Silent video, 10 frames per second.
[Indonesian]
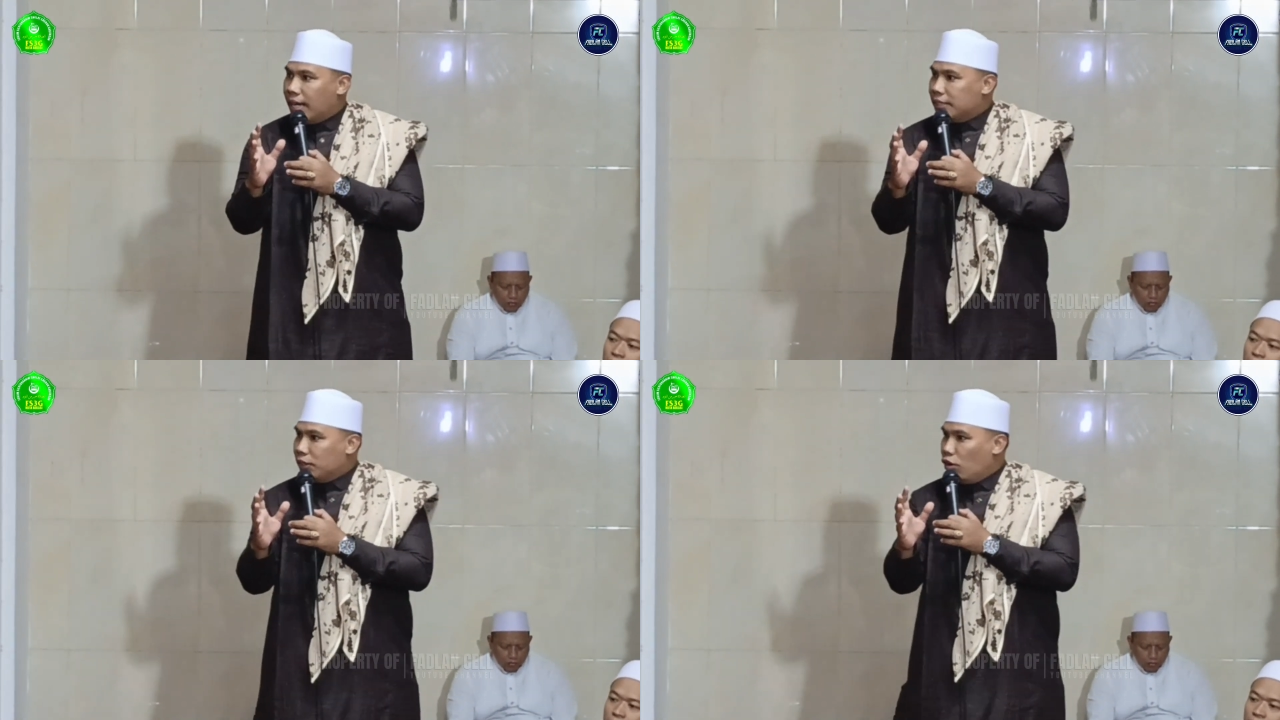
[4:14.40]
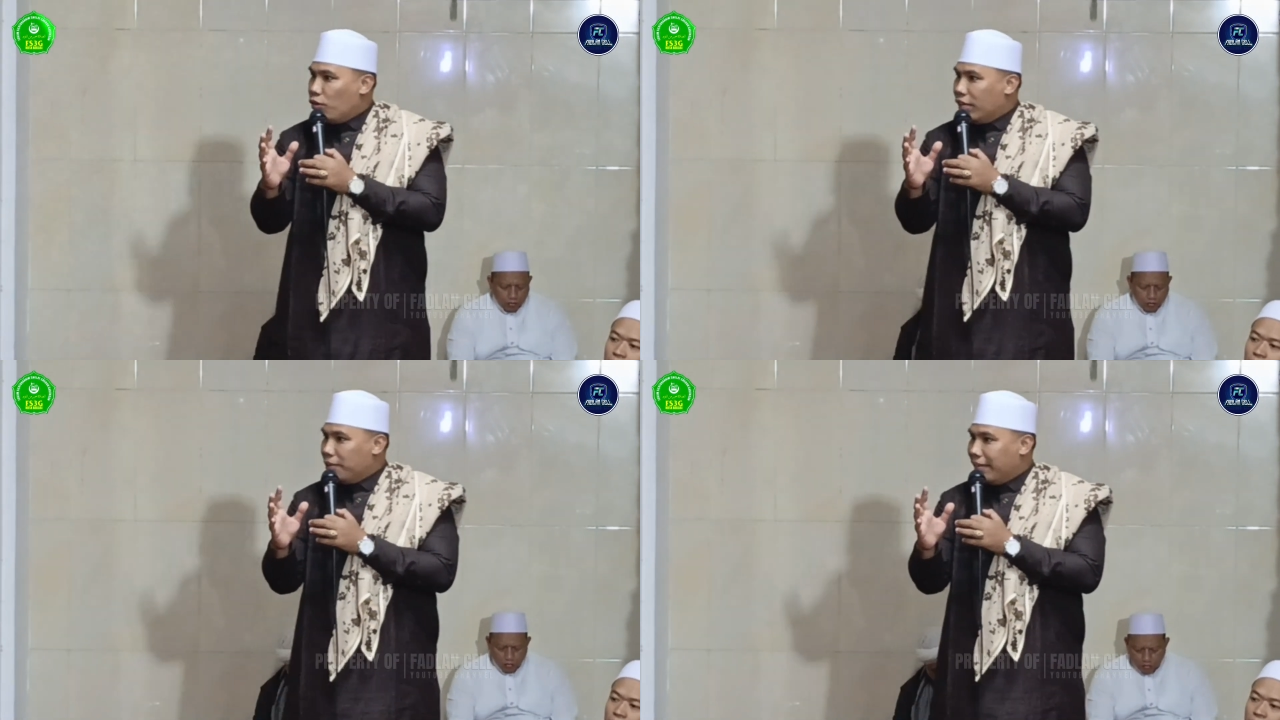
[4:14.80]
kali saya
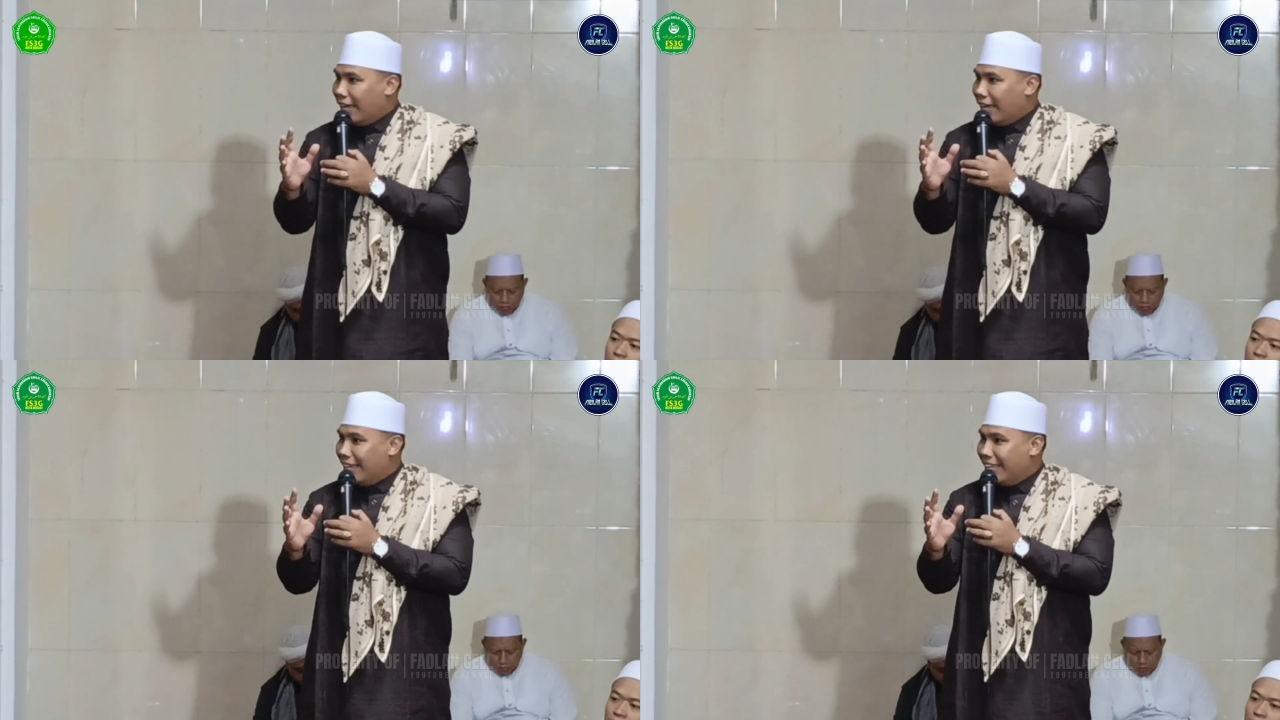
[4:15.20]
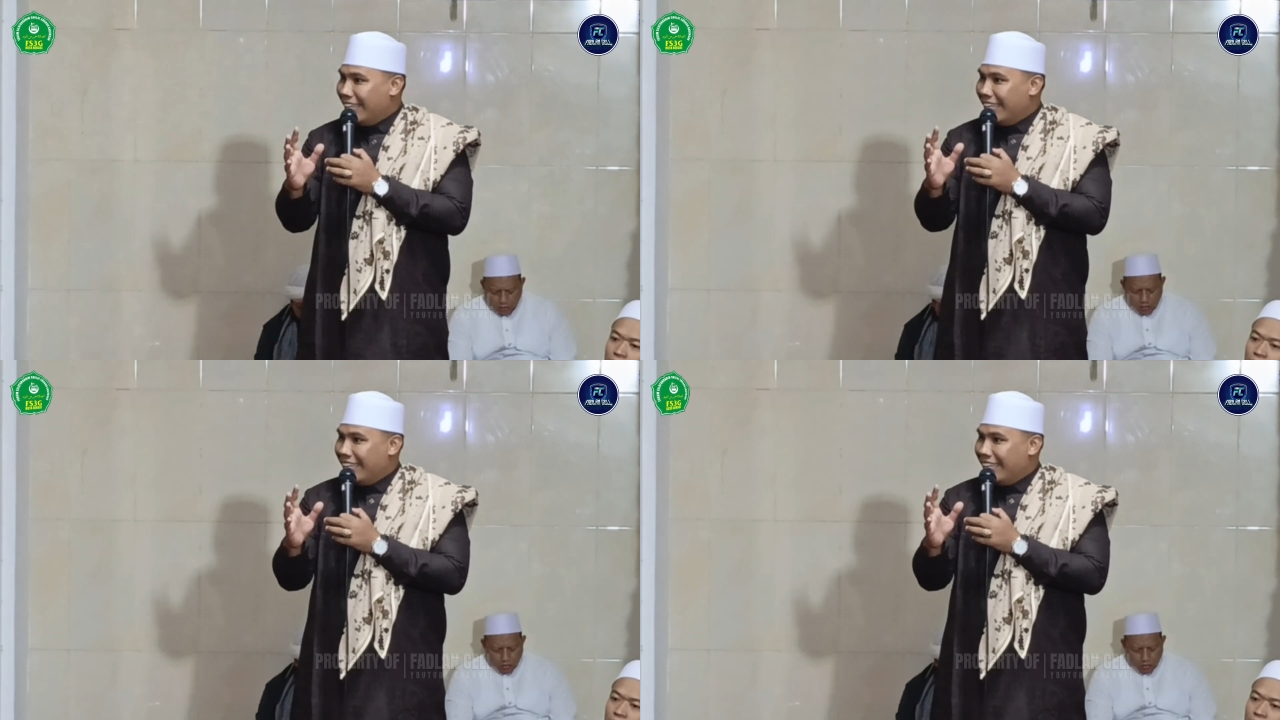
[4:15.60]
ngomong ini Pak ya
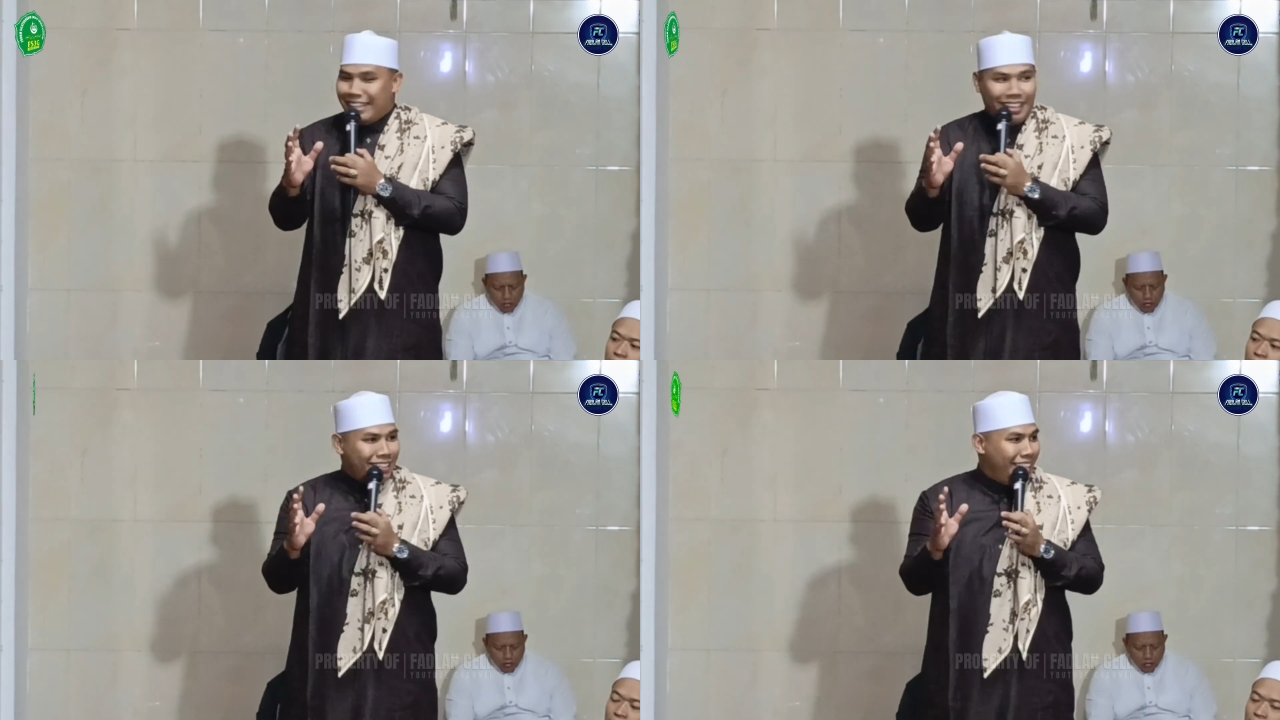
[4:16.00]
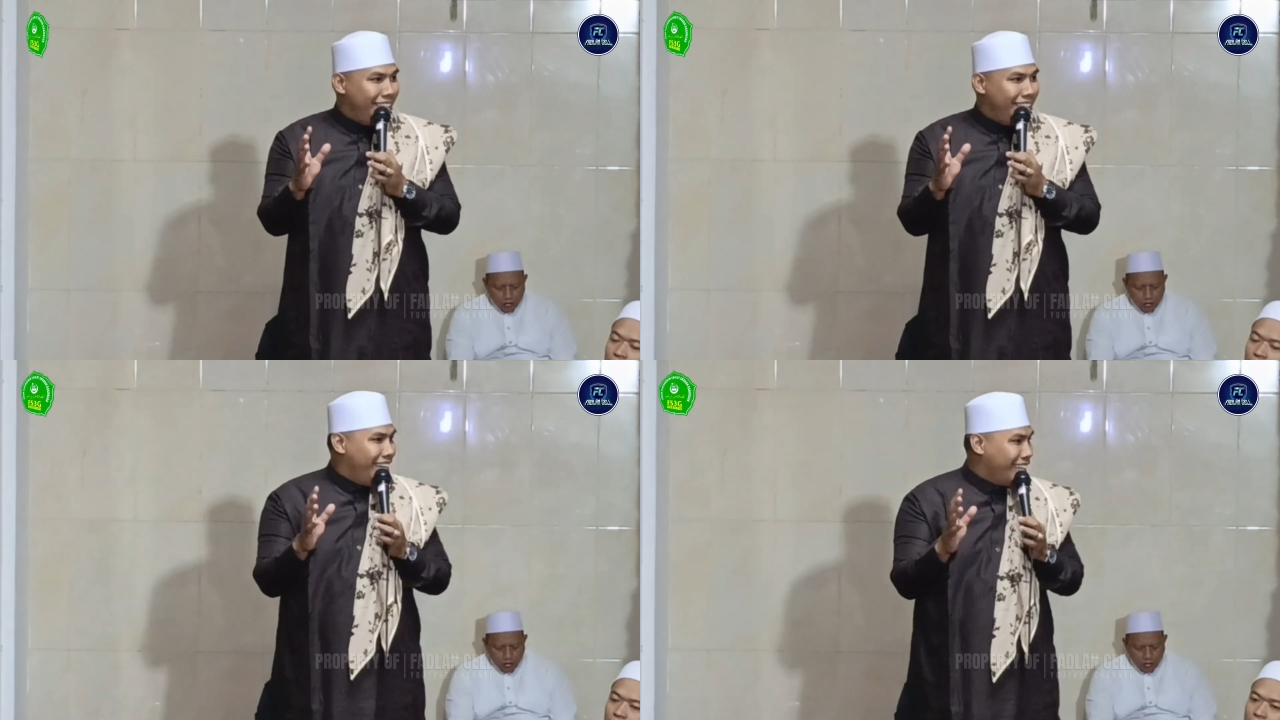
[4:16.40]

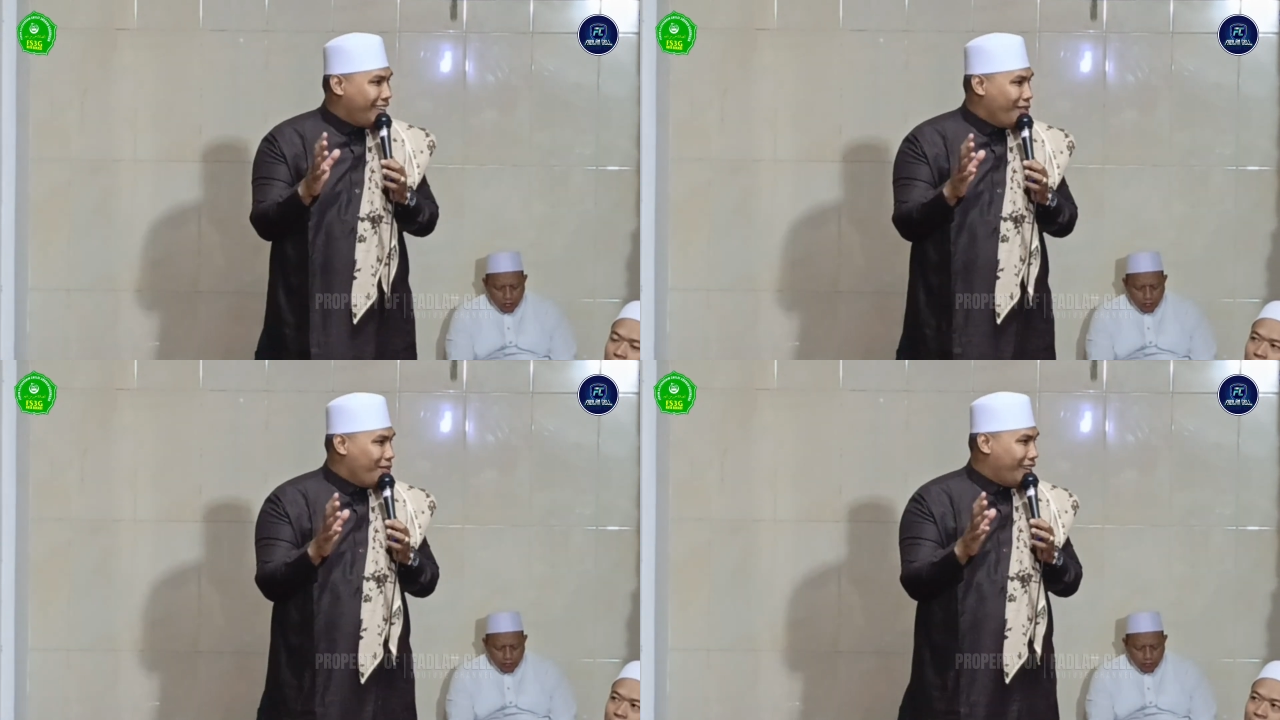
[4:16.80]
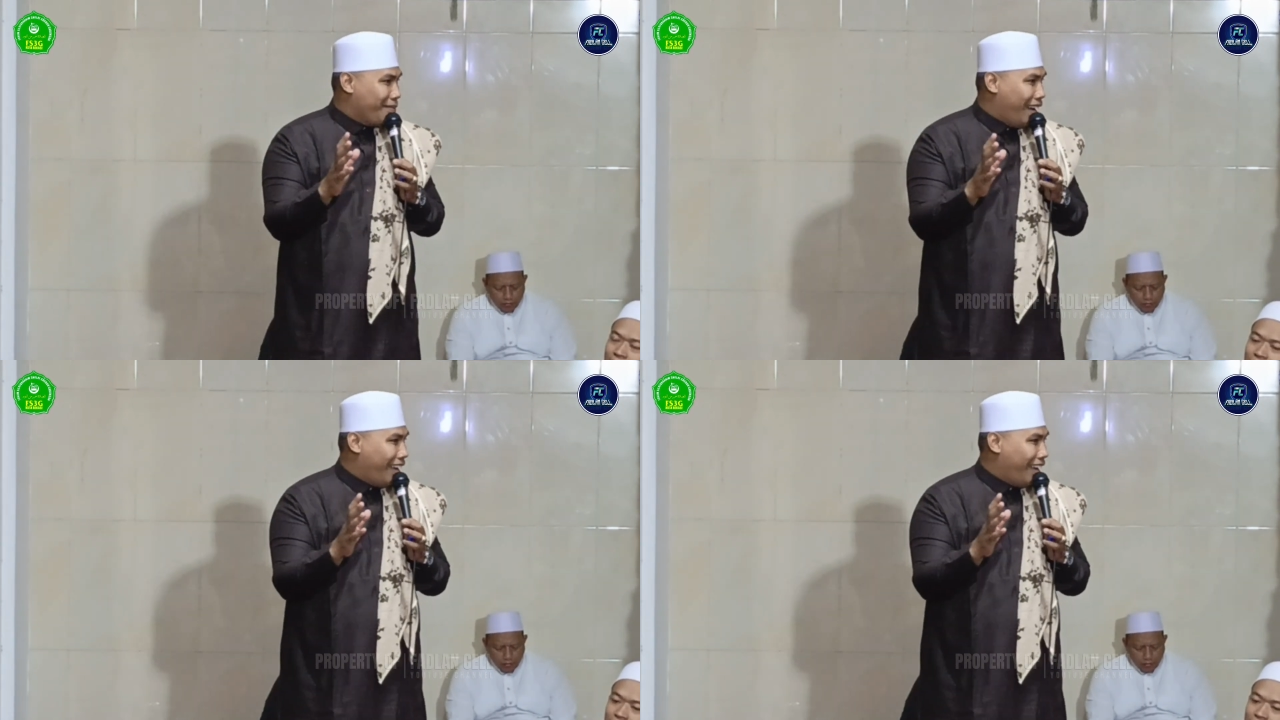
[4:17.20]
ketinggian kali kalau ngomong
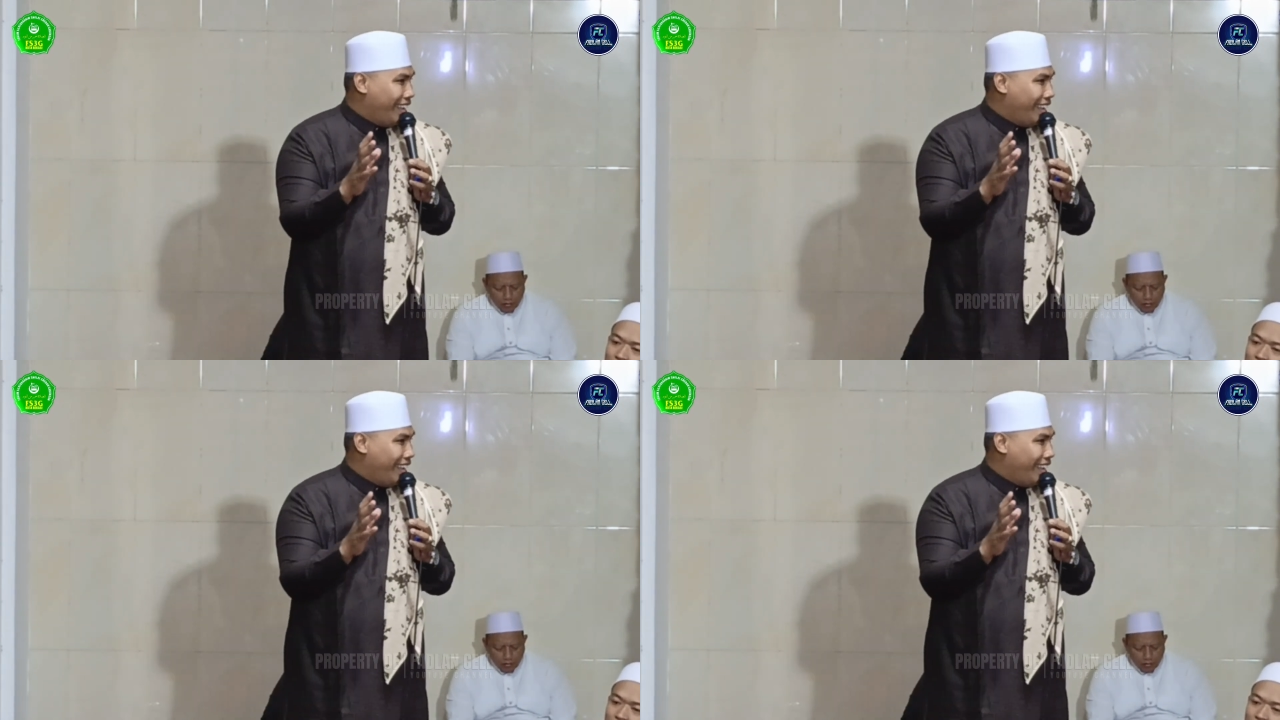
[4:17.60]
ini Pak